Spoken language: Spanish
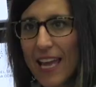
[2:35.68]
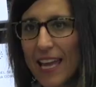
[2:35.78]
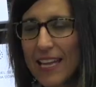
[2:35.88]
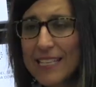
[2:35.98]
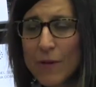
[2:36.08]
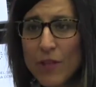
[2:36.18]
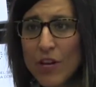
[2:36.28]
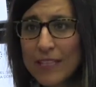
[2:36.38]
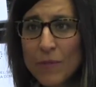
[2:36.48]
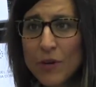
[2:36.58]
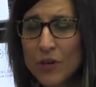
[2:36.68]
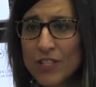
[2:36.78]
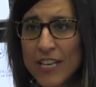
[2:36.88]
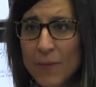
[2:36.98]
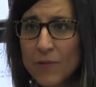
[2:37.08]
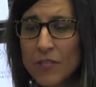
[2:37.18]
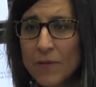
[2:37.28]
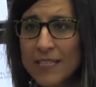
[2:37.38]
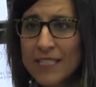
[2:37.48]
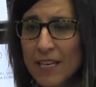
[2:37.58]
El servicio a tempro no sería
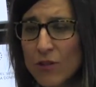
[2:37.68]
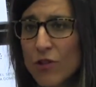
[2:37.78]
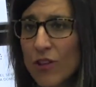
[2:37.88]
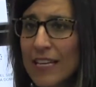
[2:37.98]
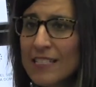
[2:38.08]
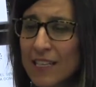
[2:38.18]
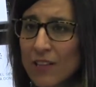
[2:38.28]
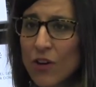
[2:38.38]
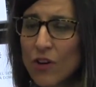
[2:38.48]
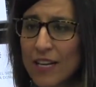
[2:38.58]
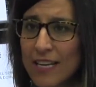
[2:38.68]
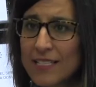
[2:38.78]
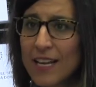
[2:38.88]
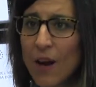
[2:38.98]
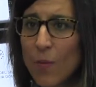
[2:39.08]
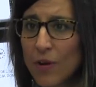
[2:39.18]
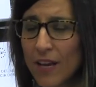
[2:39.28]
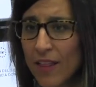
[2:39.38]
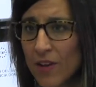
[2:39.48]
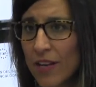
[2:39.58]
posible sin el uso de las tecnologías de la
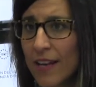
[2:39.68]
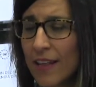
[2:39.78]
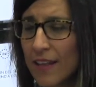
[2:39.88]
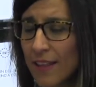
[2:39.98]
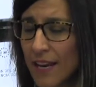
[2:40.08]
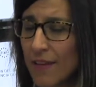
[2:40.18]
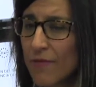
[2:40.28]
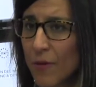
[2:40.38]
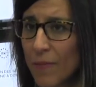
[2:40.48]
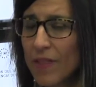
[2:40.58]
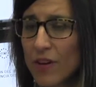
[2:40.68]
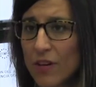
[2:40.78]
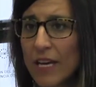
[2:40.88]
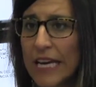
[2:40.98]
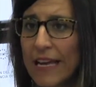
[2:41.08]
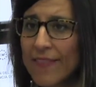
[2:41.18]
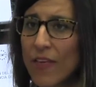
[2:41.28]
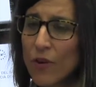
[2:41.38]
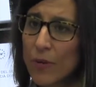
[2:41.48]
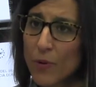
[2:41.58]
comunicación y de la información,
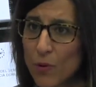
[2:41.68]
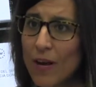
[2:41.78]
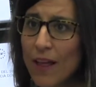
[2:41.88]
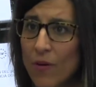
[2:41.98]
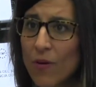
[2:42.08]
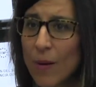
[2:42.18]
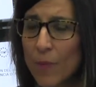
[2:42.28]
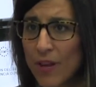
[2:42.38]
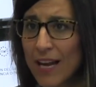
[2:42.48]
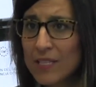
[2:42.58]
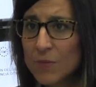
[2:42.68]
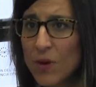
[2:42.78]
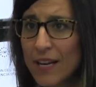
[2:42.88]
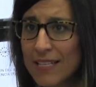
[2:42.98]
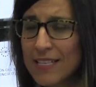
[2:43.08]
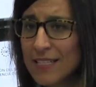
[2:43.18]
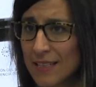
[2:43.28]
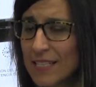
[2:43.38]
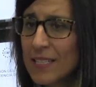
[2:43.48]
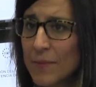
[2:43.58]
dado que por un lado apoya a las mujeres a
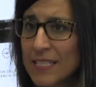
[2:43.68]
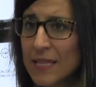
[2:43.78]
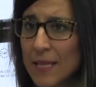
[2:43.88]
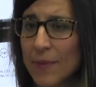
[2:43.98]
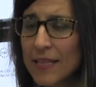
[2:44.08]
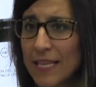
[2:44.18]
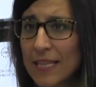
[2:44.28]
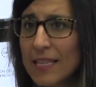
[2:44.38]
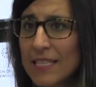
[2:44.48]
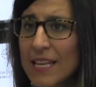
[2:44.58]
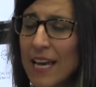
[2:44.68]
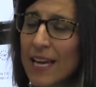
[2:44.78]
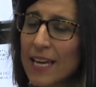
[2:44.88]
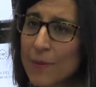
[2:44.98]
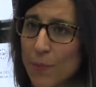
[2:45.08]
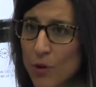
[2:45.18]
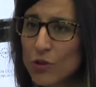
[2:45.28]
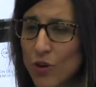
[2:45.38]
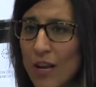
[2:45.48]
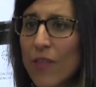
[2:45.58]
sentirse más independientes y por
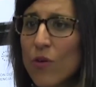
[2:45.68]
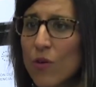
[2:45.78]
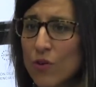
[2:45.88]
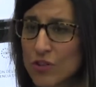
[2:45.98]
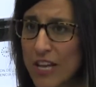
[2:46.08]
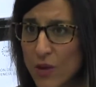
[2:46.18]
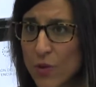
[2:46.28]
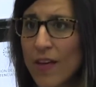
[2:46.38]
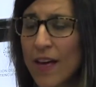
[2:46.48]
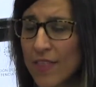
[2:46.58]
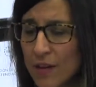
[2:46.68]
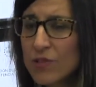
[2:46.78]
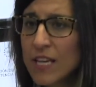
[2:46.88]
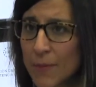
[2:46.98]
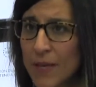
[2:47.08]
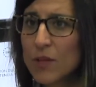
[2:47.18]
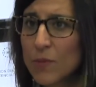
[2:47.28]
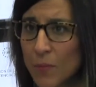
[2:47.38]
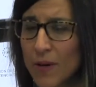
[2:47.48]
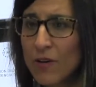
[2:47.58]
otro lado nos ayuda a hacer un
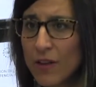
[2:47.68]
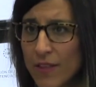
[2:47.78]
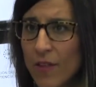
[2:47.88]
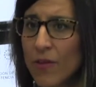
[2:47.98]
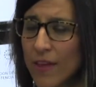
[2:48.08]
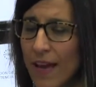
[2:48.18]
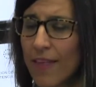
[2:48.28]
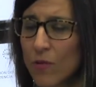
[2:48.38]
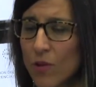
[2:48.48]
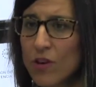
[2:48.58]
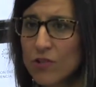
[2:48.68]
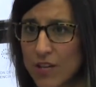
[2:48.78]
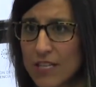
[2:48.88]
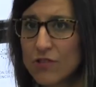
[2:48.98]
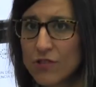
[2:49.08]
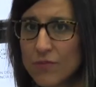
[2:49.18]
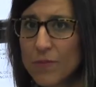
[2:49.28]
seguimiento pormenorizado de cada uno de los casos.